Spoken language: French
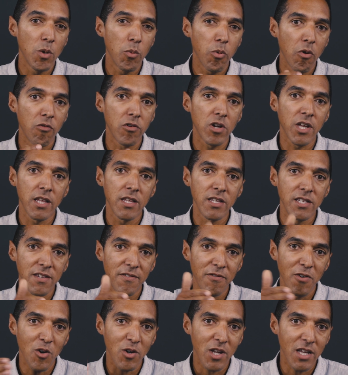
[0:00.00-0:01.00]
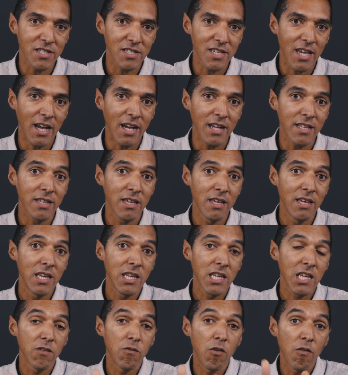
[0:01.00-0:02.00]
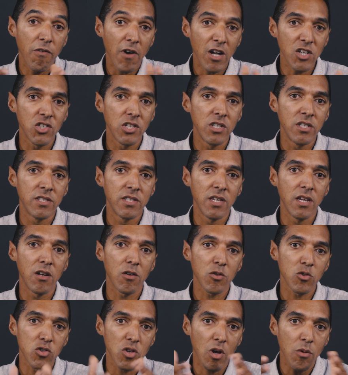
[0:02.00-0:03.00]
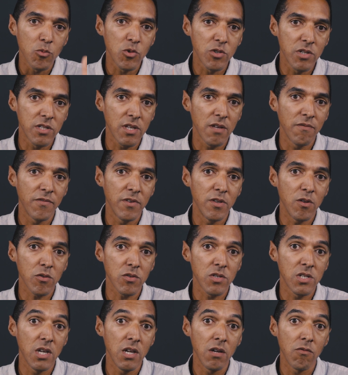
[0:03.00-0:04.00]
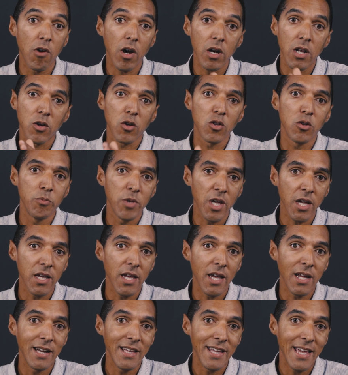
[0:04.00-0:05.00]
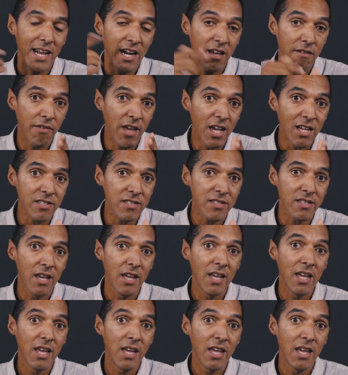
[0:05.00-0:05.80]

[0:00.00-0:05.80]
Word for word: de provoquer des effets en cascade qui vont fragiliser l'ensemble du système financier, voire l'économie réelle Et à l'inverse,